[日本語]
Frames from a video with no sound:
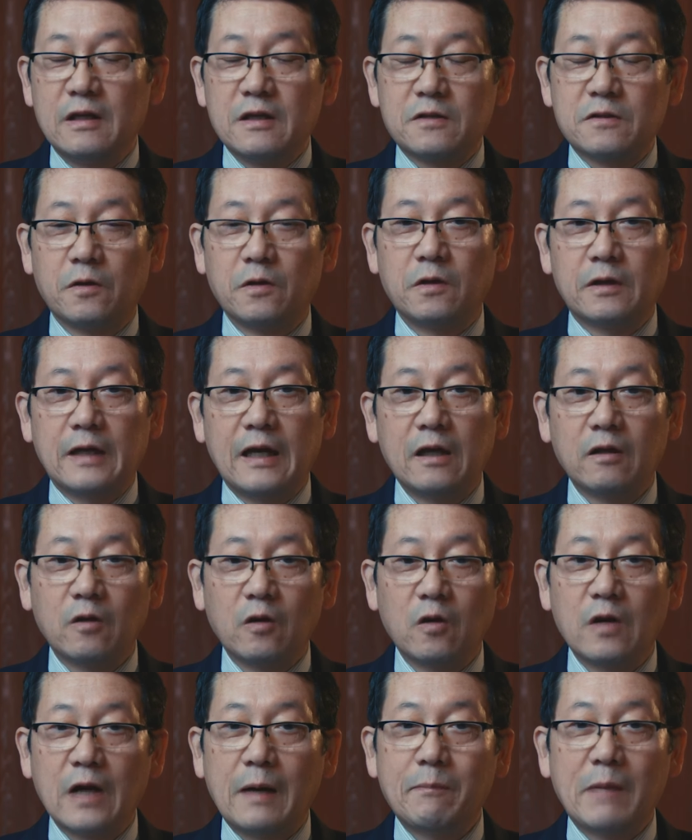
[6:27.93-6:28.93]
その健
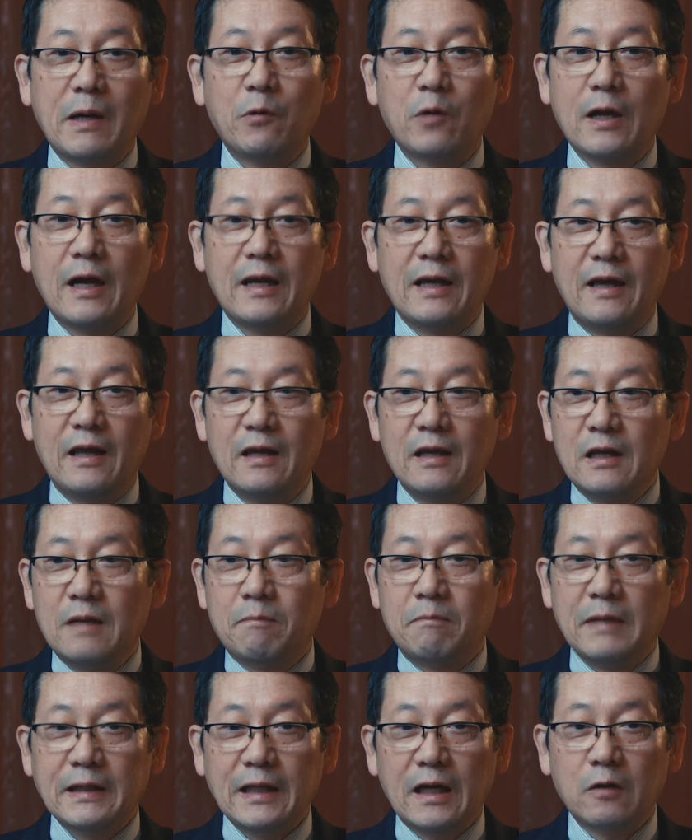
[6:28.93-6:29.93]
康が守られ、
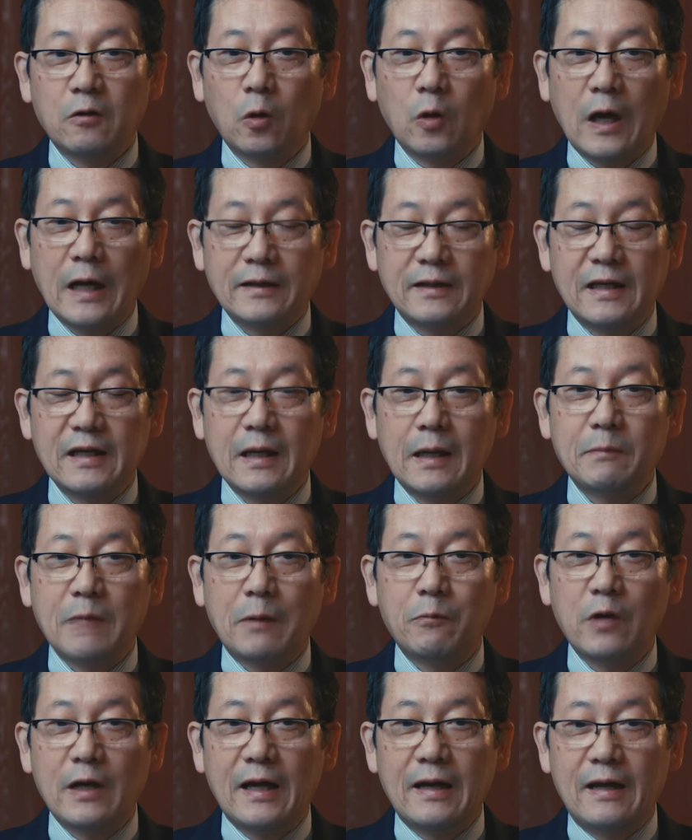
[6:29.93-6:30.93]
またご家庭
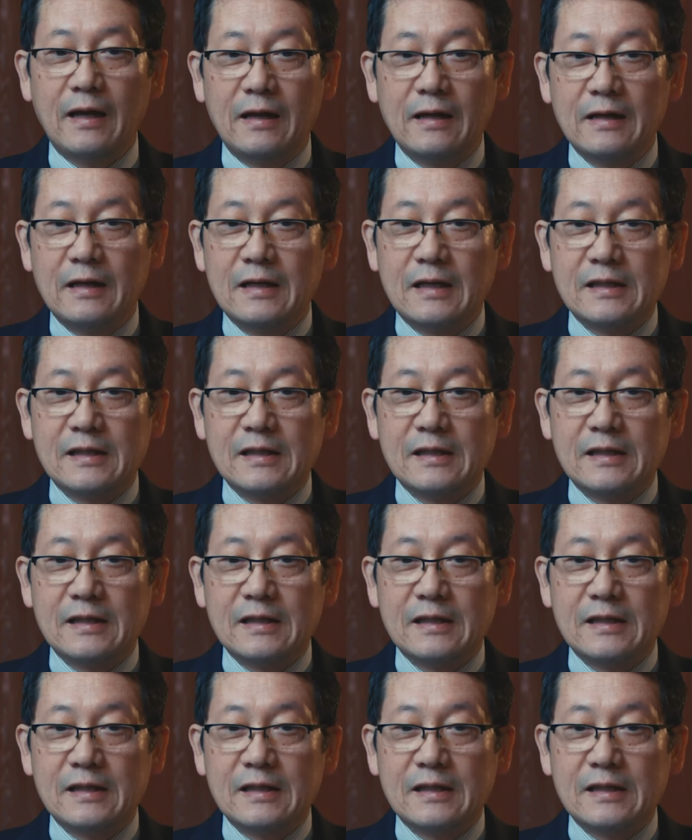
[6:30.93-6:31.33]
が守られ、